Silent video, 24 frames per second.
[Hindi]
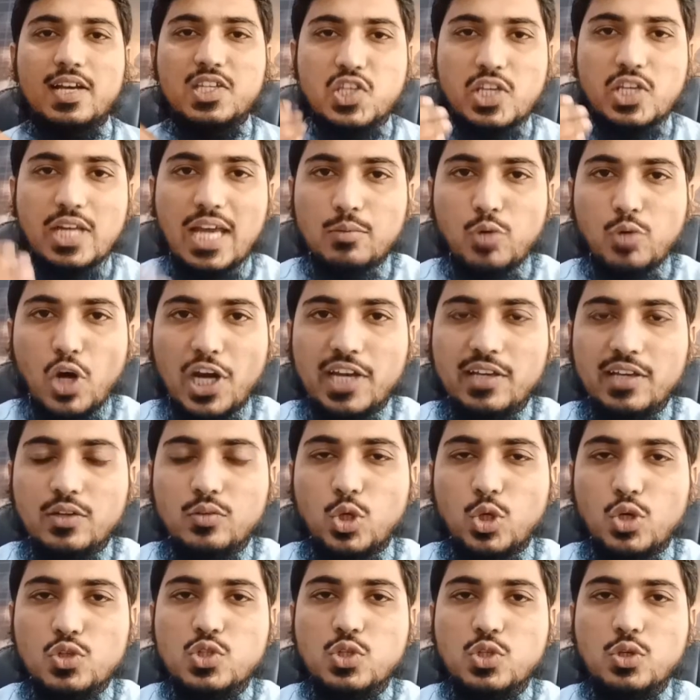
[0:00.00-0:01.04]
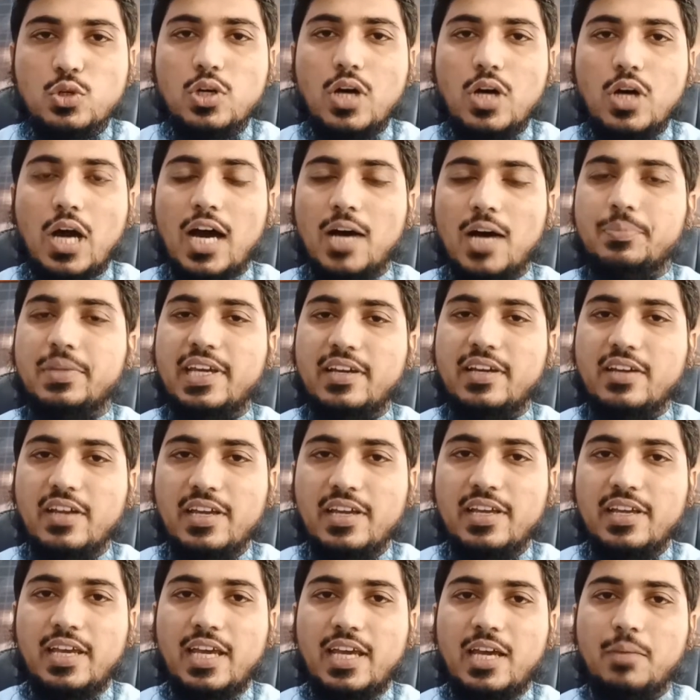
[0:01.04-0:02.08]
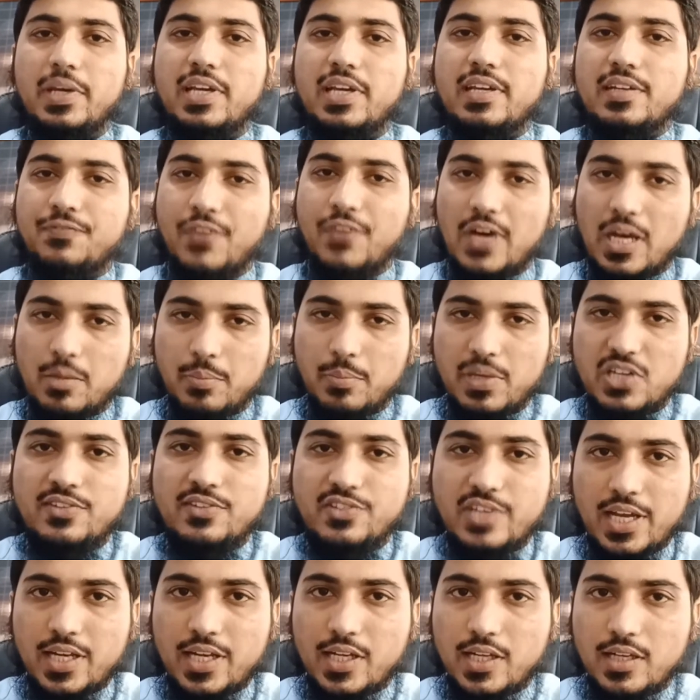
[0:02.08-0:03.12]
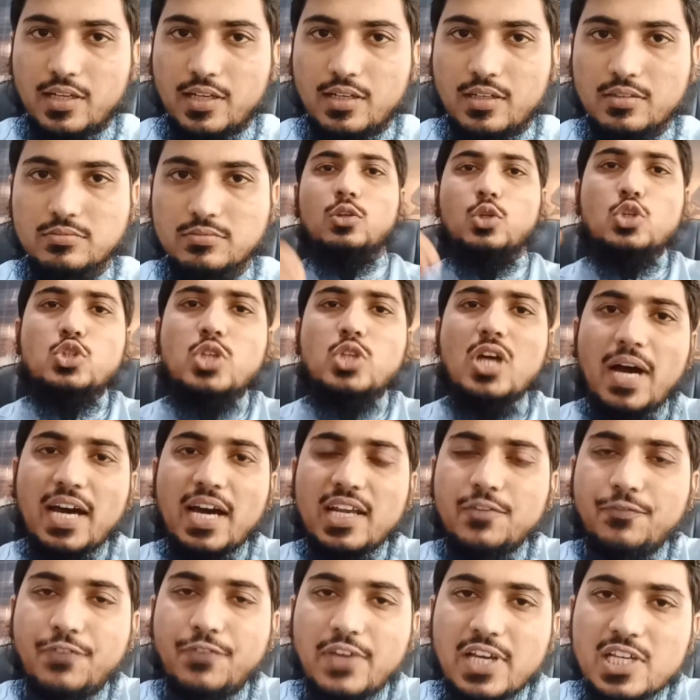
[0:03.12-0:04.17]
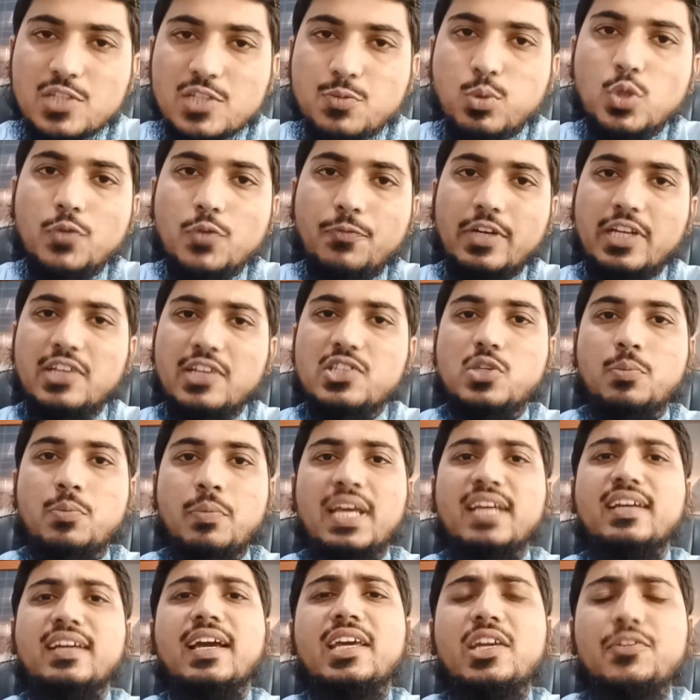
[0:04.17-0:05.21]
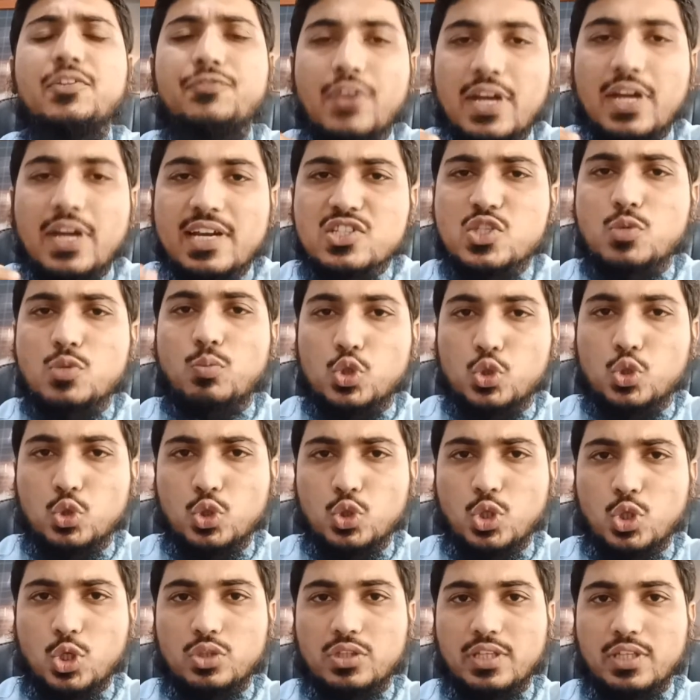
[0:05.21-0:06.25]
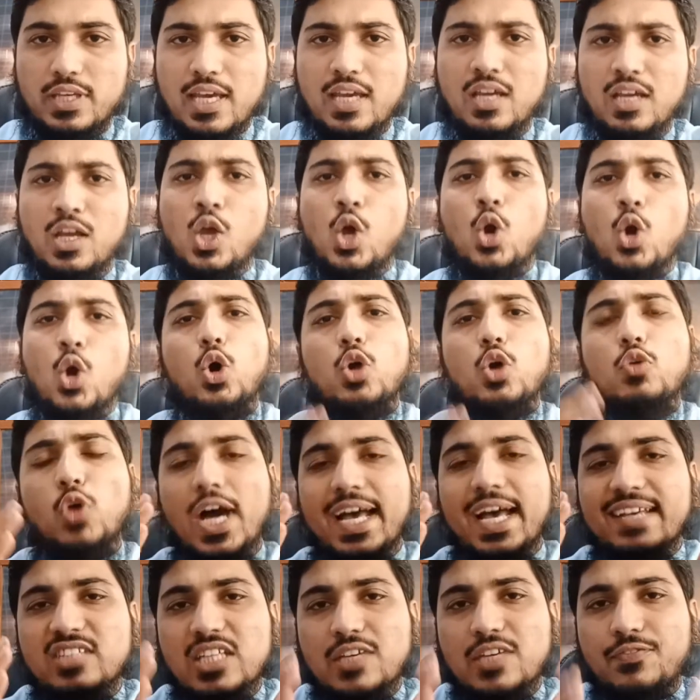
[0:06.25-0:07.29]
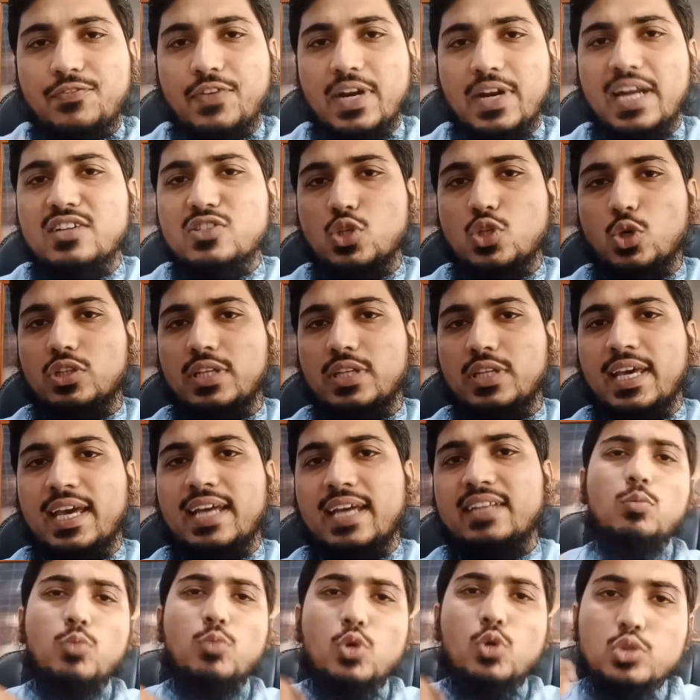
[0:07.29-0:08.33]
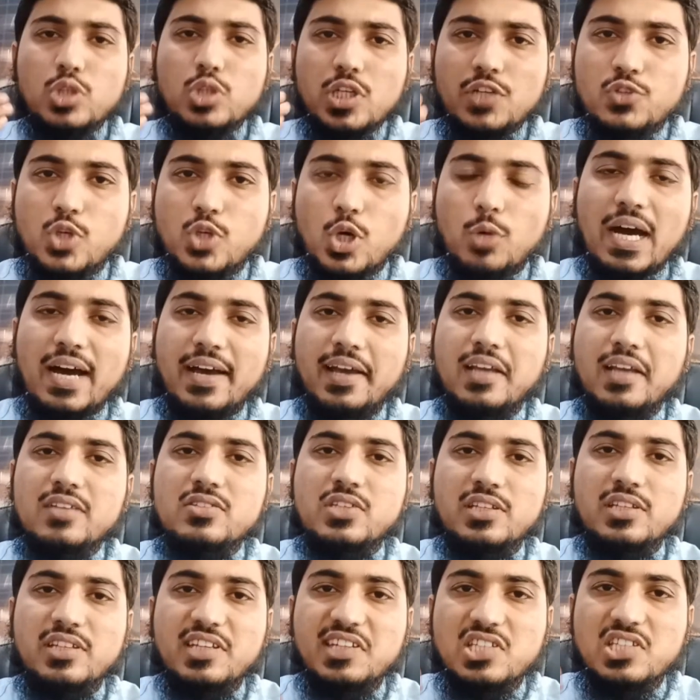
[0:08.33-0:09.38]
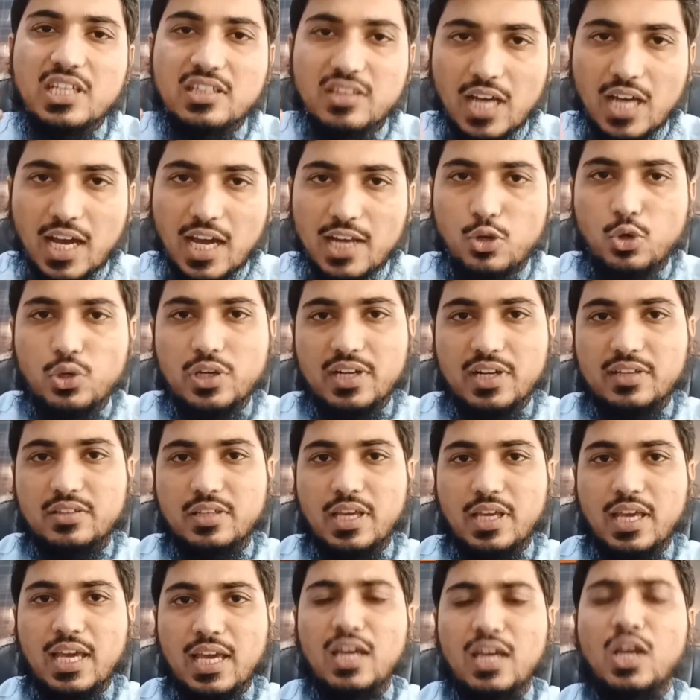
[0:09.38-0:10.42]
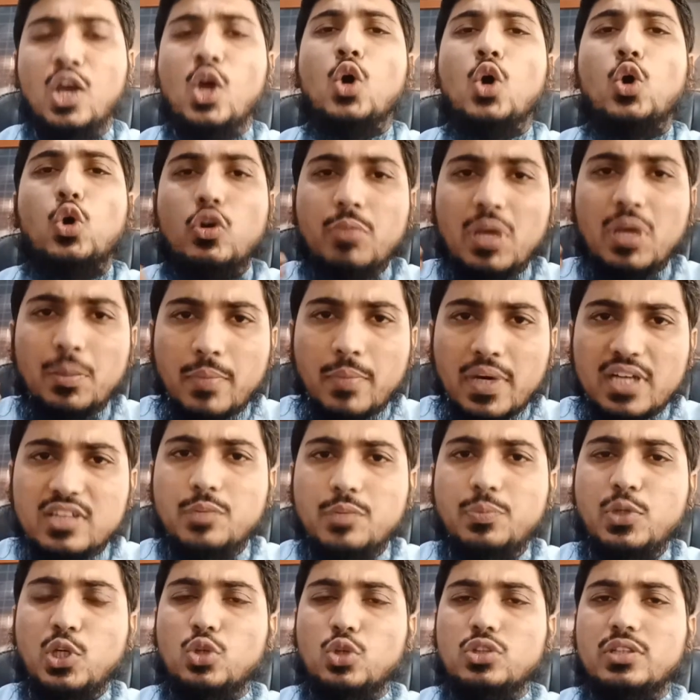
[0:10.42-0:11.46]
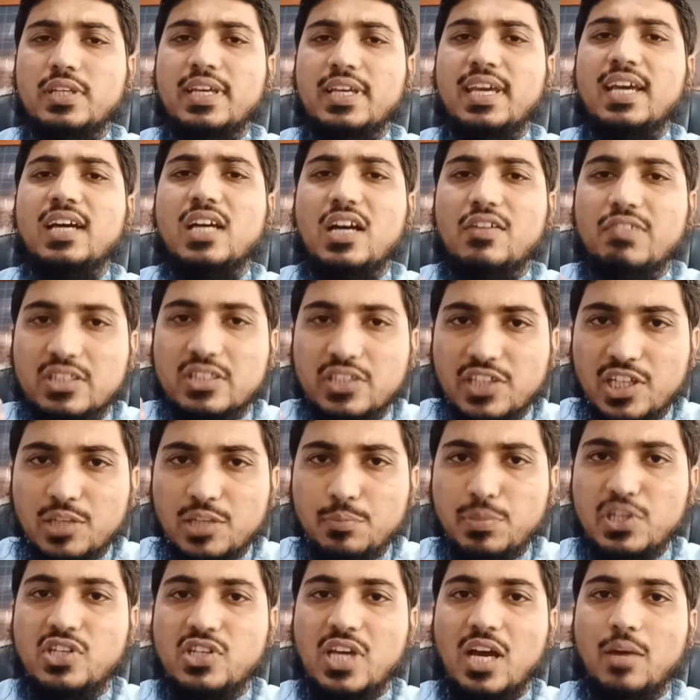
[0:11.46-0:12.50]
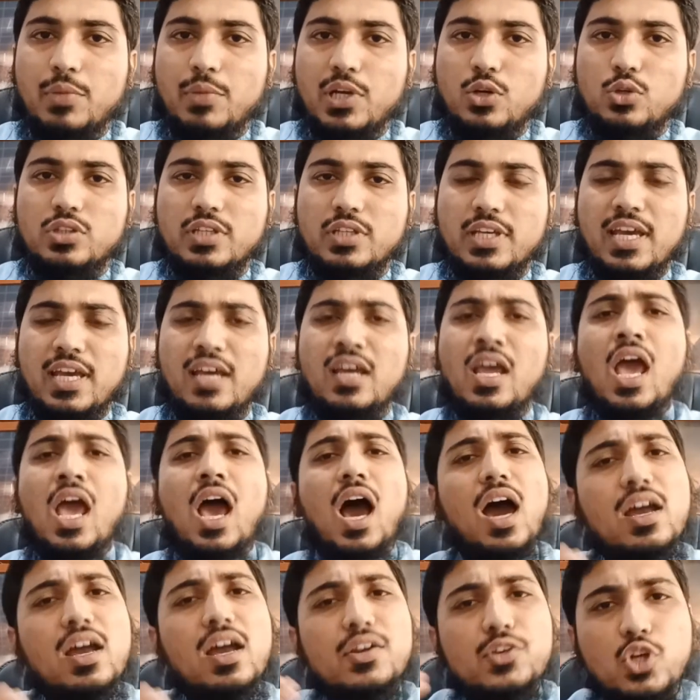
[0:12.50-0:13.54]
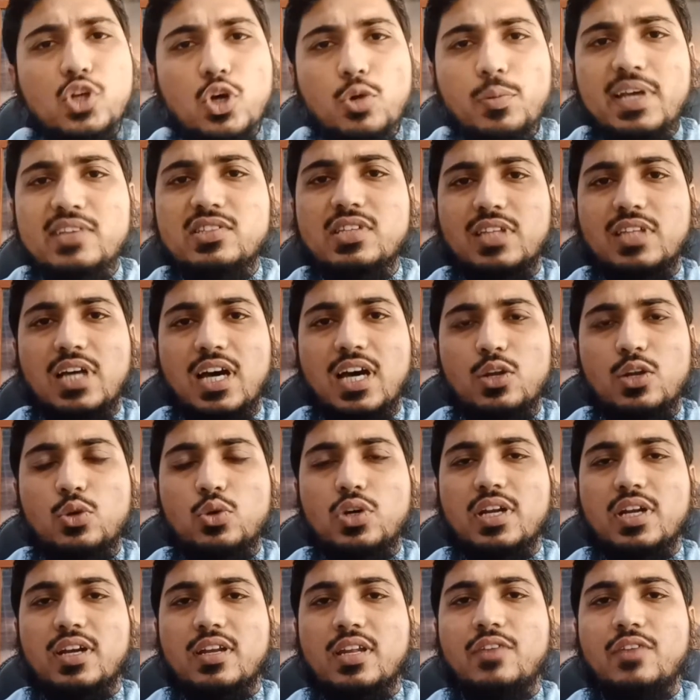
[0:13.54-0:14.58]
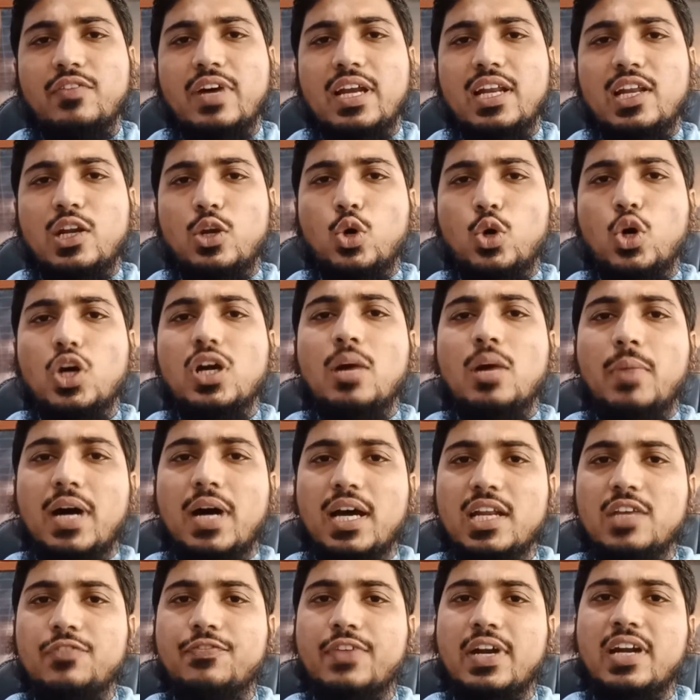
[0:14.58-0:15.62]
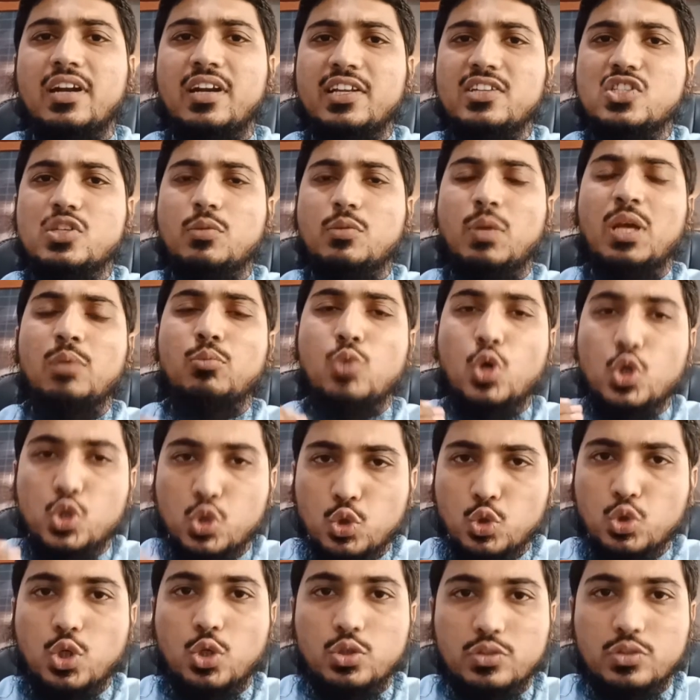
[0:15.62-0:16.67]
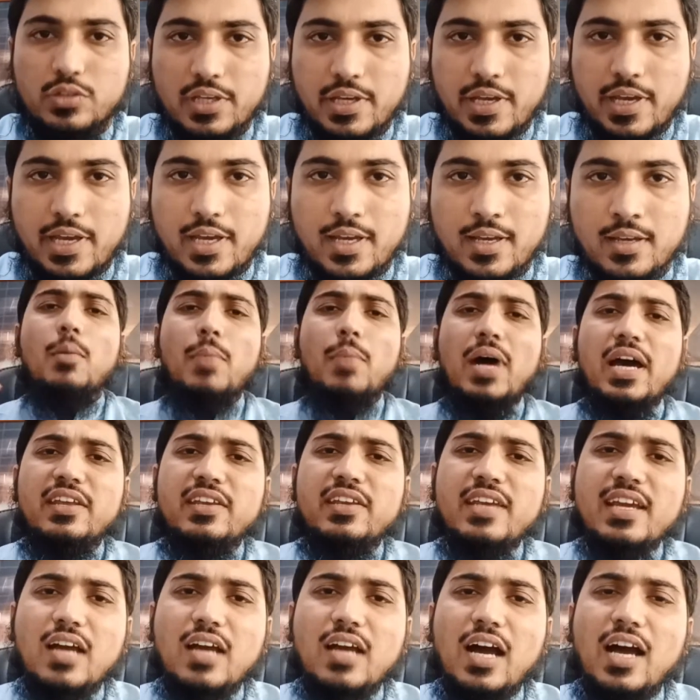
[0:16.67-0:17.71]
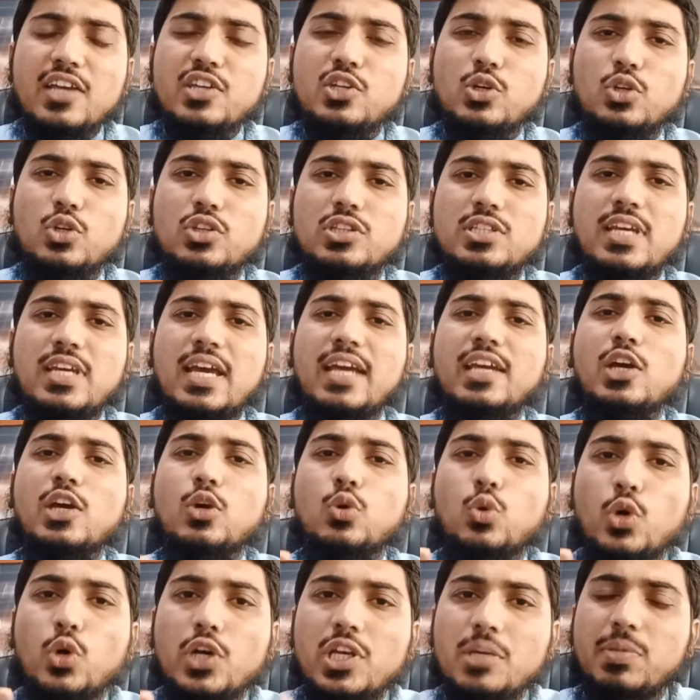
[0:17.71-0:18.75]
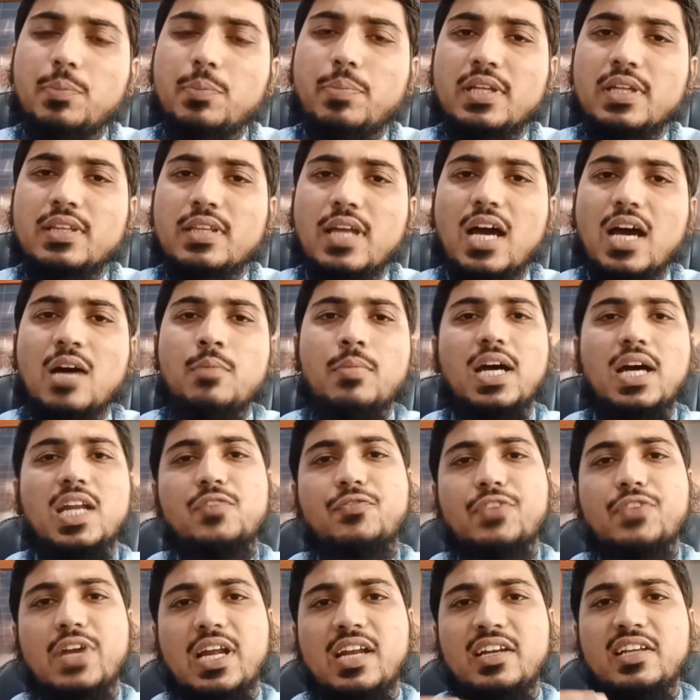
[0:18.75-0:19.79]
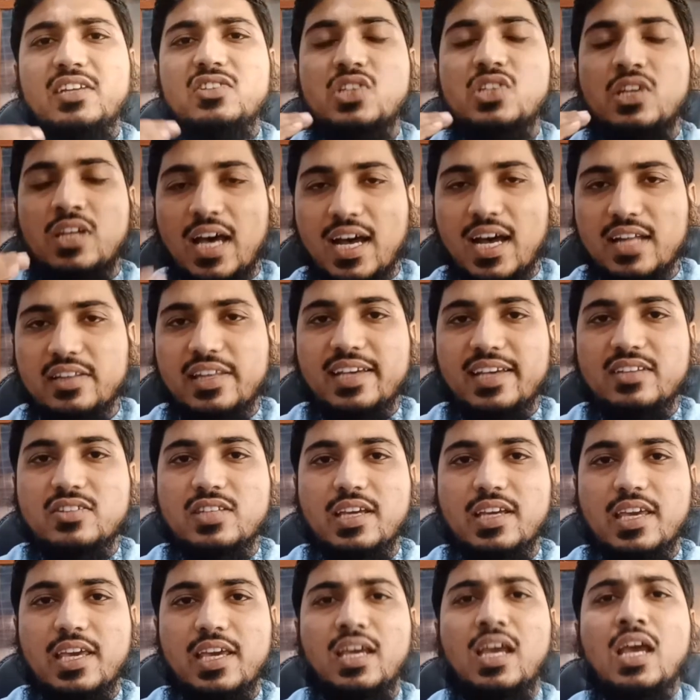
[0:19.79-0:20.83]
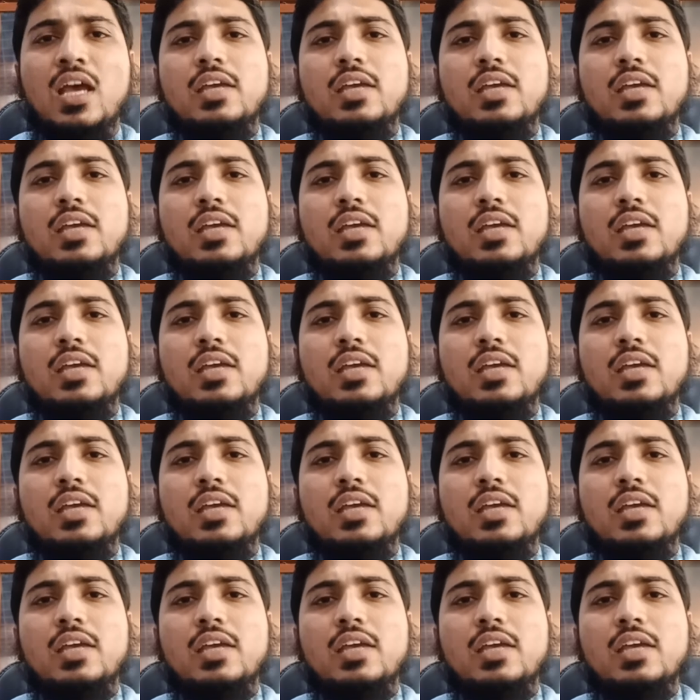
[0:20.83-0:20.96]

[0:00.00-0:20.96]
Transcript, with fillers: अस्सलाम वालेकुम दोस्तों आप देख रहे हैं बिग इंफॉर्मेशन चैनल दोस्तों हमारी फेसबुक लिस्ट में कई फ्रेंड्स मौजूद होते हैं और वो ऐसे फ्रेंड्स होते हैं जो मुख्तलिफ शोबा ज़िंदगी से ताल्लुक़ रखते हैं उनमें मर्द भी होते हैं ख़वान भी शामिल होते हैं हर शोबे से ताल्लुक रखने वाले लोग हमारी फ्रेंड लिस्ट में मौजूद होते हैं हमारी ये ख्वाहिश होती है कि कोई भी बंदा हमारी फ्रेंड लिस्ट ना देख सके